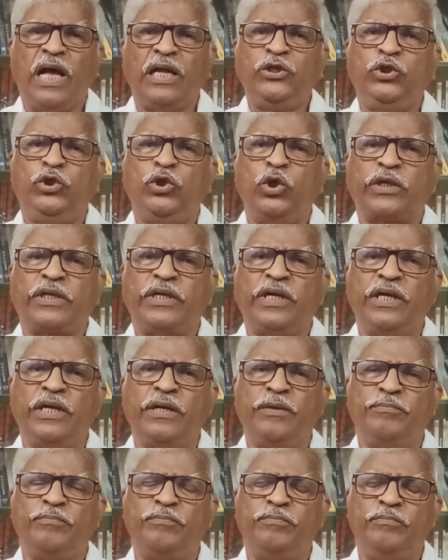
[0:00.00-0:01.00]
রাজ্যকে
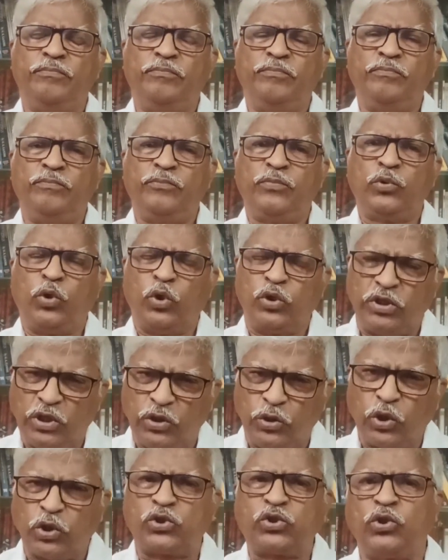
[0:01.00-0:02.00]

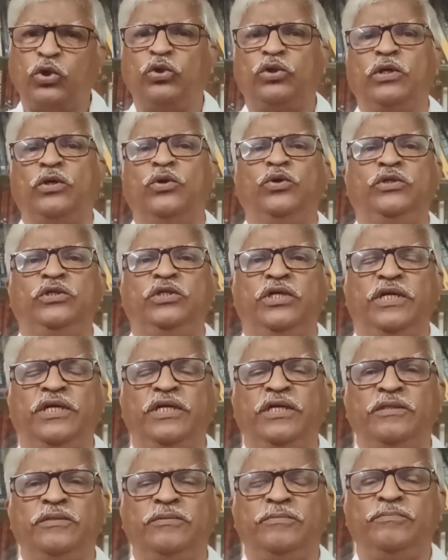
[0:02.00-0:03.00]
ক্ষতিগ্রস্ত হতে হচ্ছে
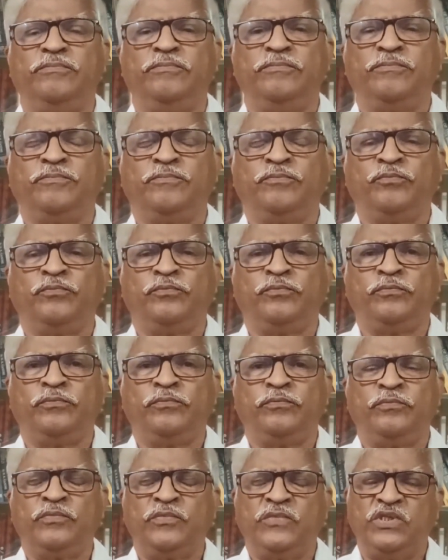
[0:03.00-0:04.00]

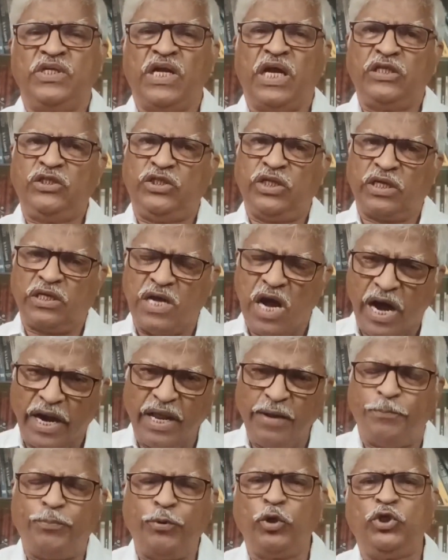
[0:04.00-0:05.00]
রাজ্যের
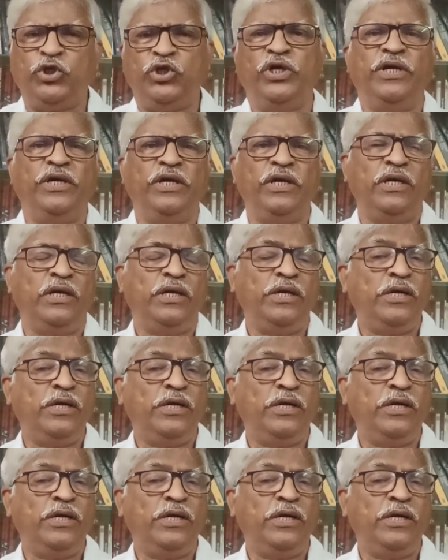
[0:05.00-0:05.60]
ঘাড়ে পড়ছে